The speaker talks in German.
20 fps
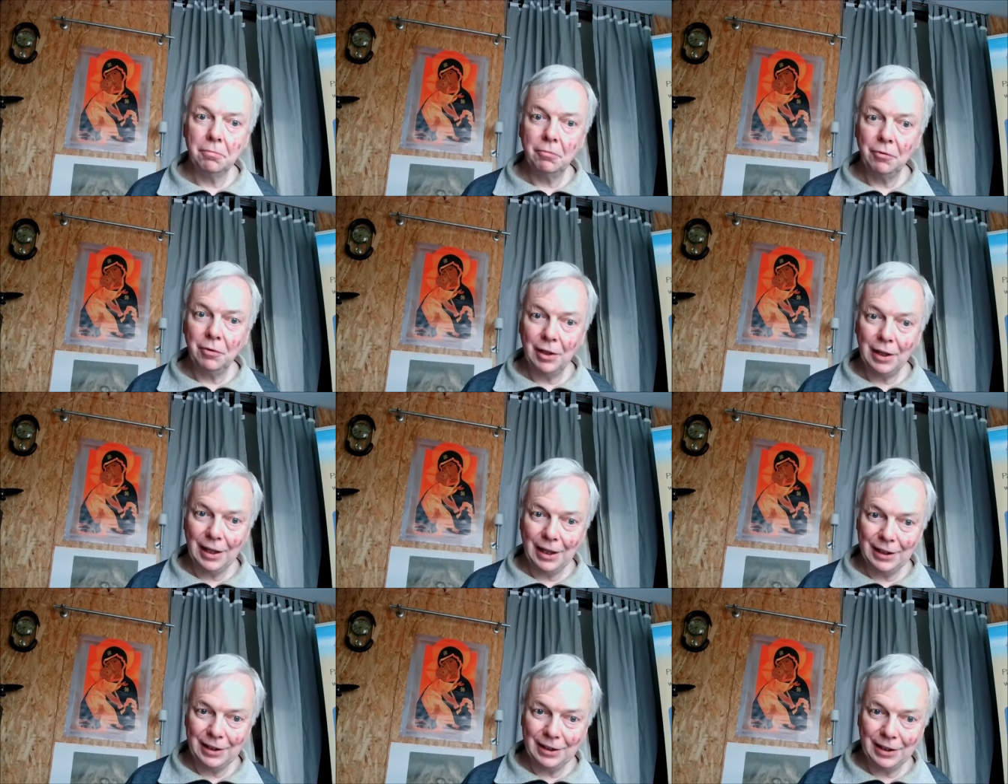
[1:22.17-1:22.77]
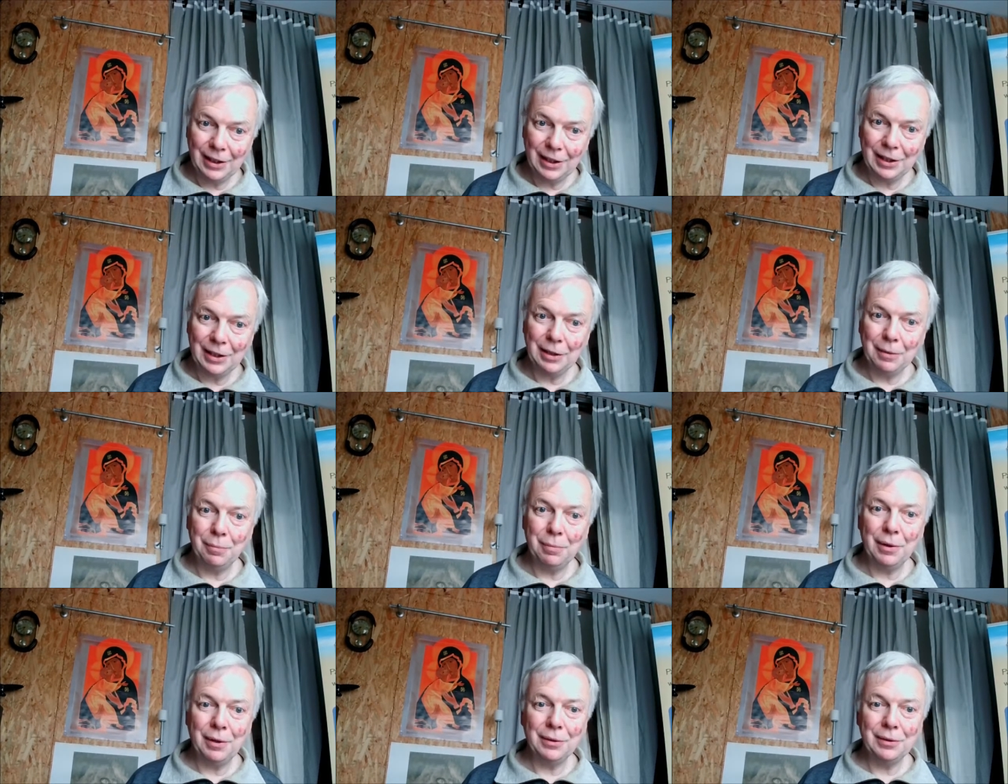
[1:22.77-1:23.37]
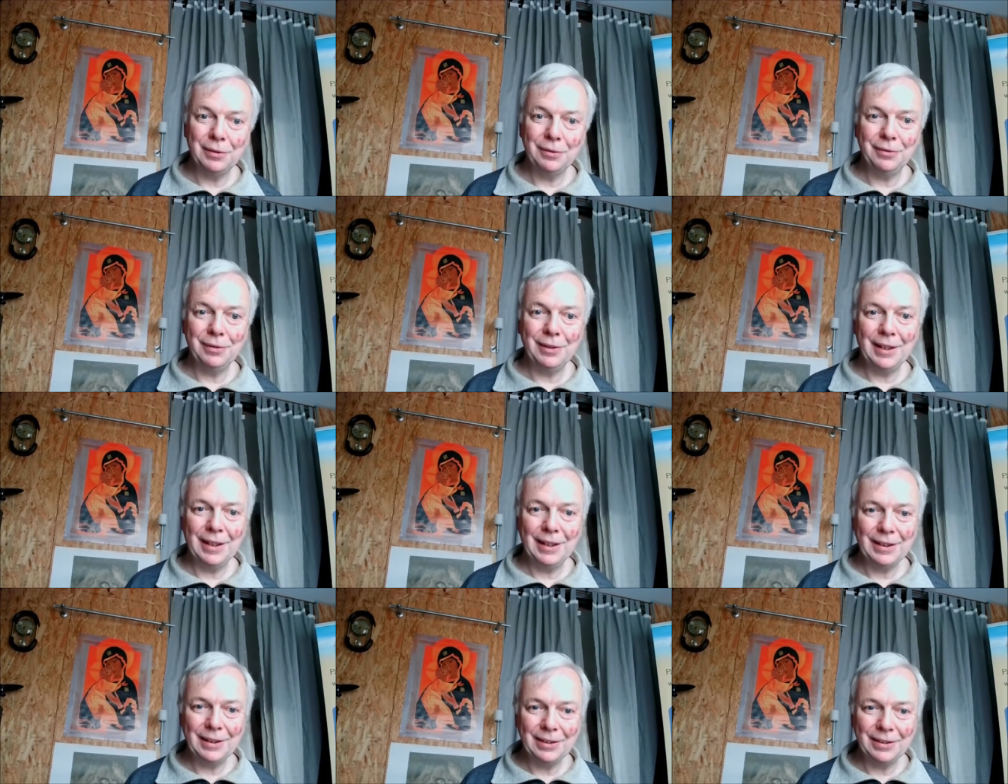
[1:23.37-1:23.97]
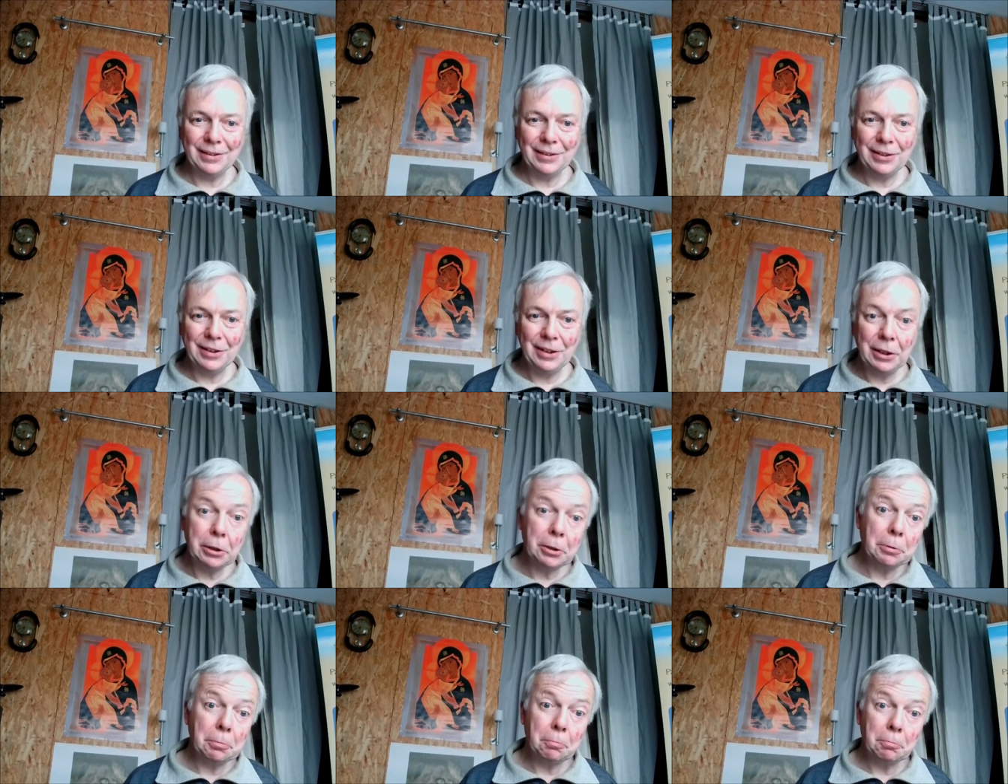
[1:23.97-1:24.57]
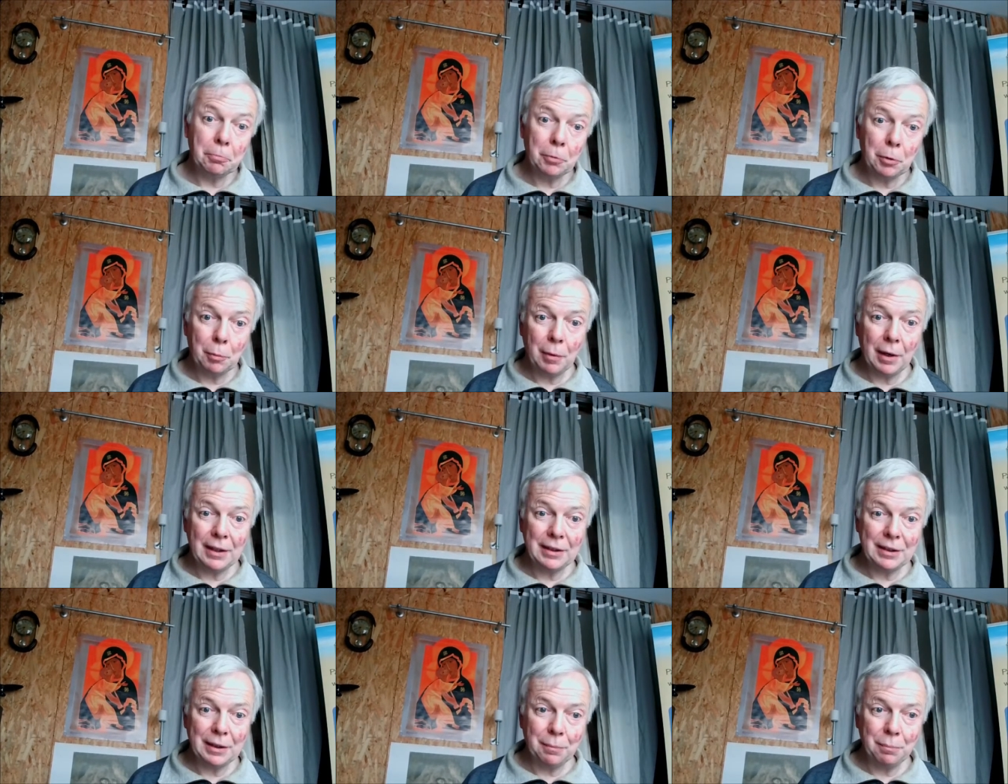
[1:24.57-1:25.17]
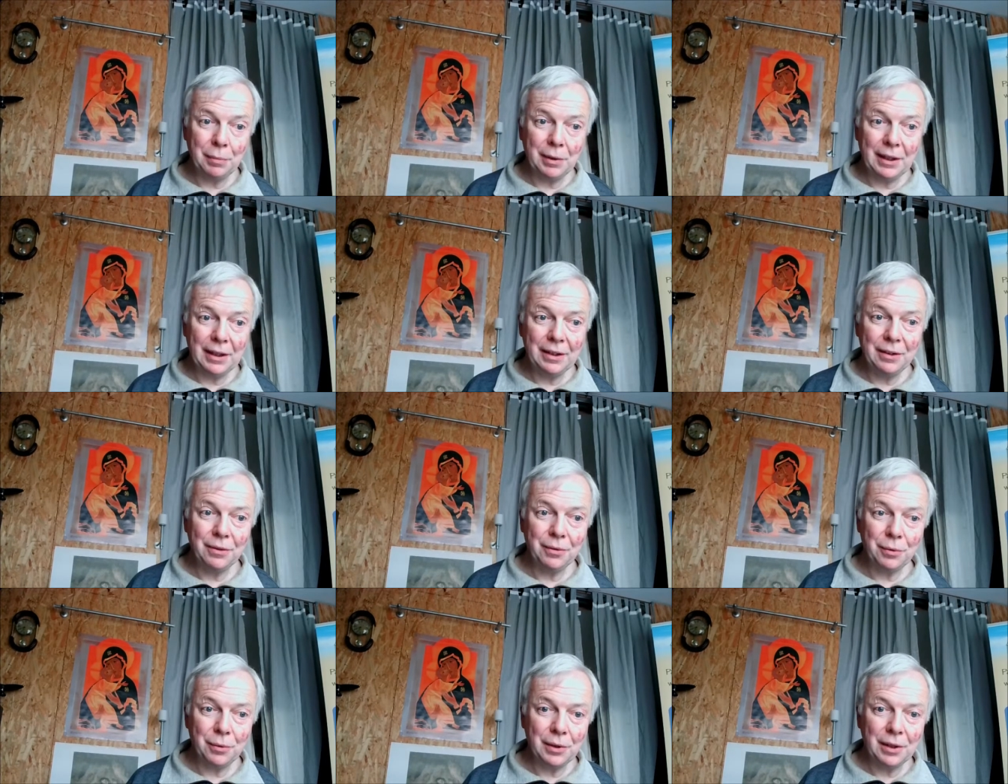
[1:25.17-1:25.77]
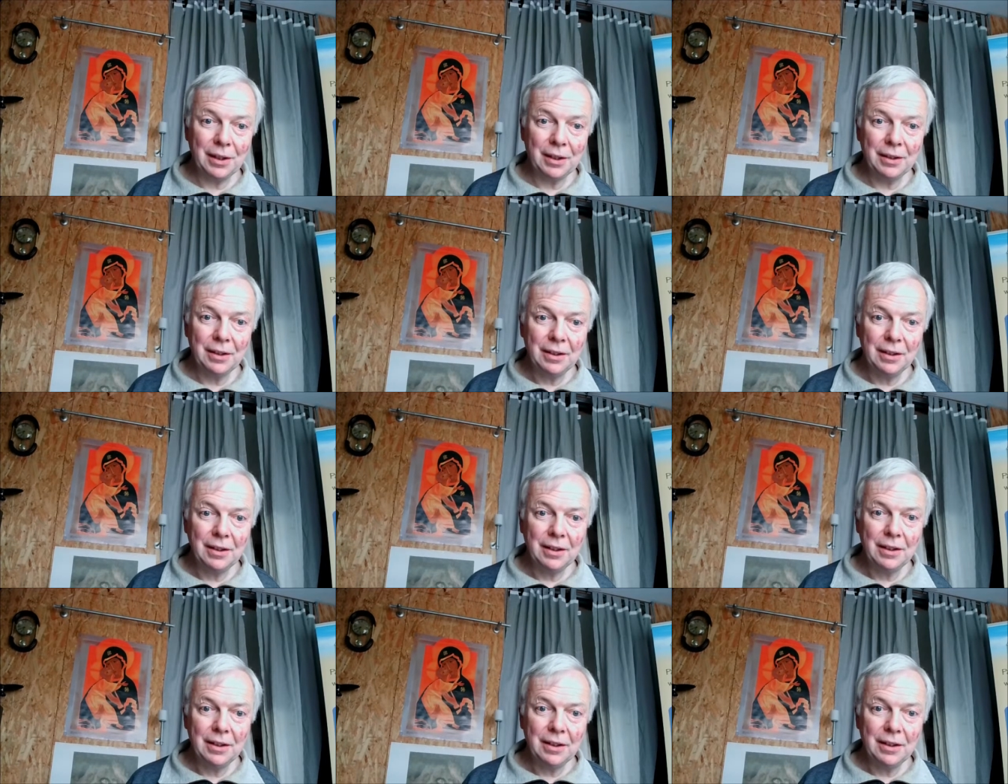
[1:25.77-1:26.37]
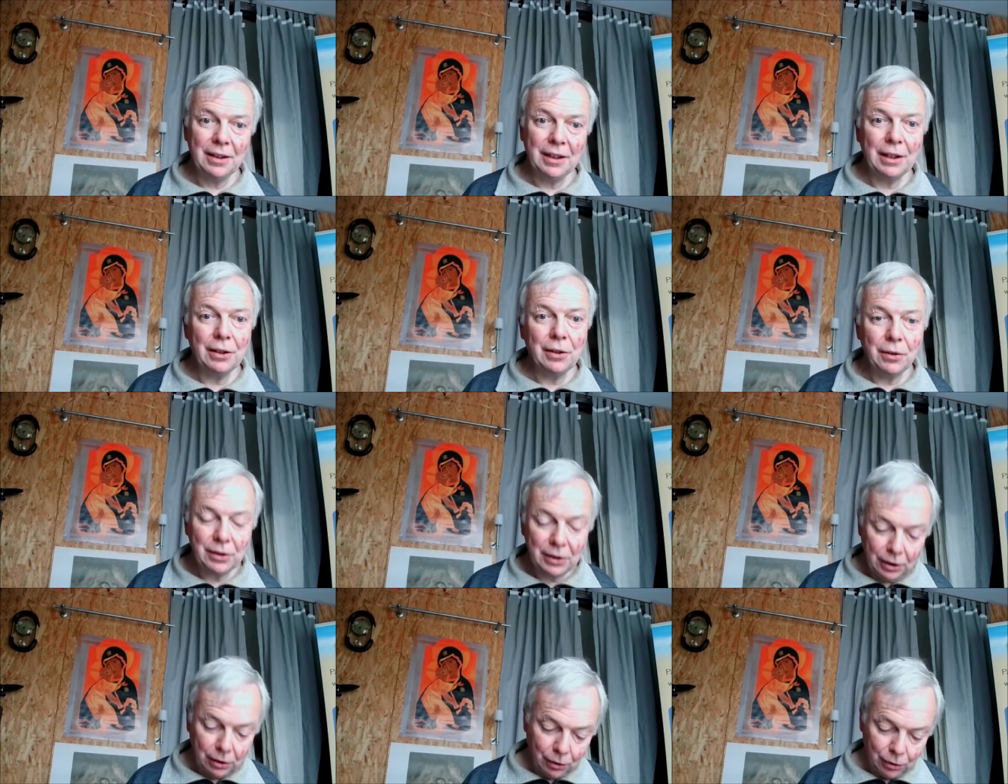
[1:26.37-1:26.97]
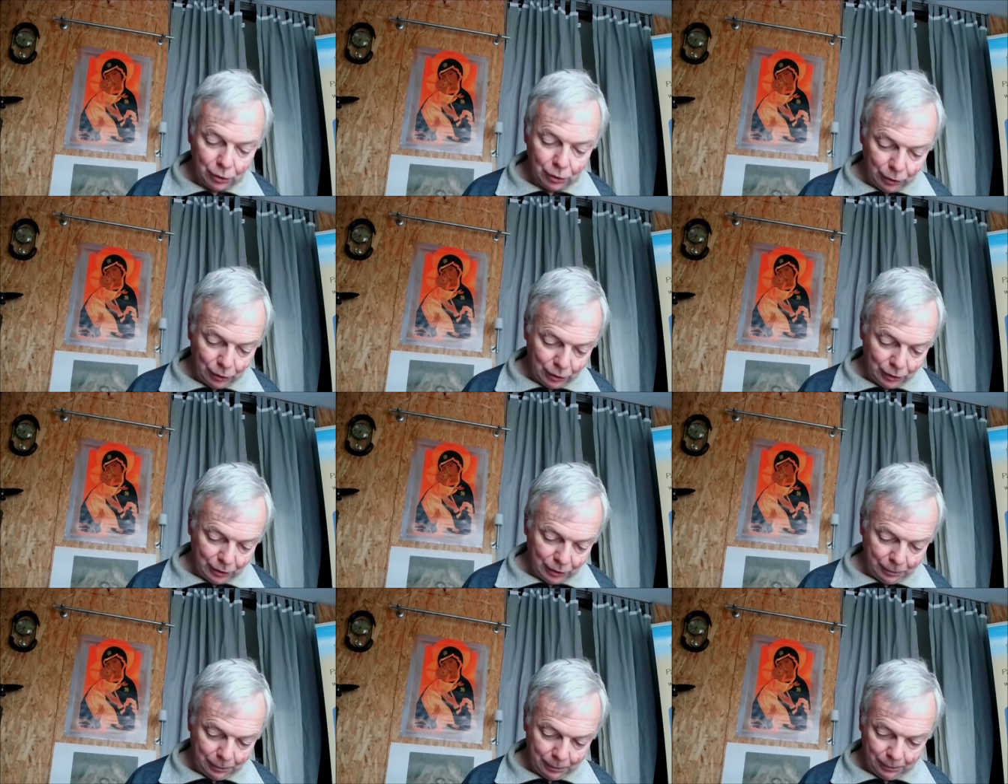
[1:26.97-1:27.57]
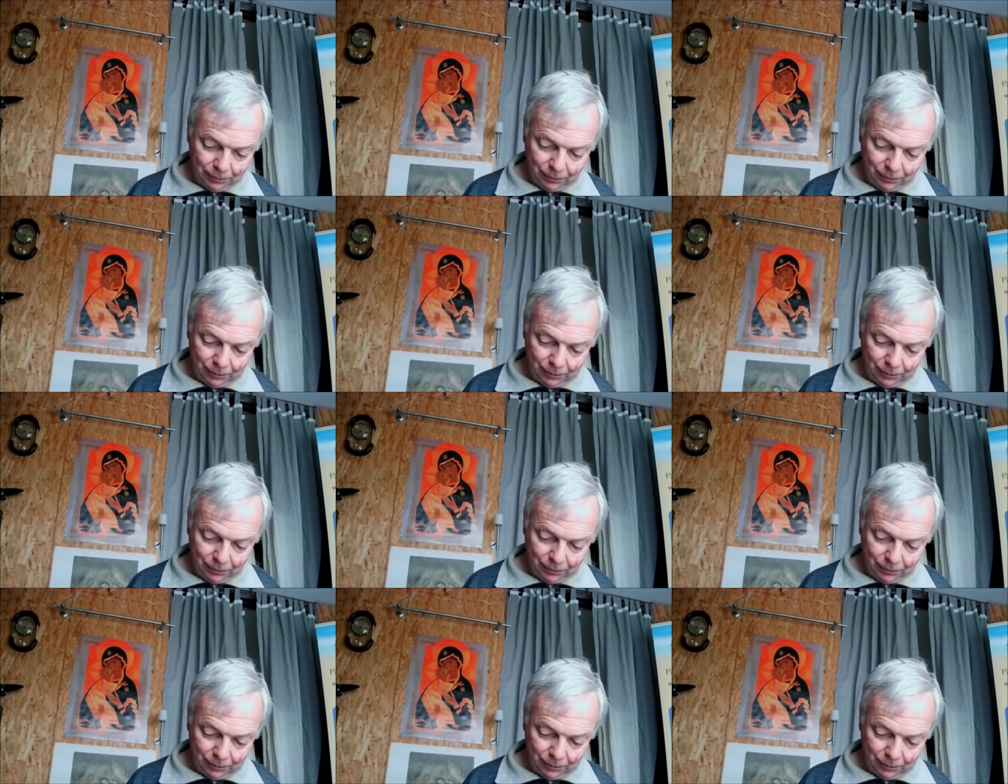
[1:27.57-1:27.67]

vielleicht nach einer Pause, vielleicht noch nicht, gemeinsam beten oder ihr könnt ihn auch hören.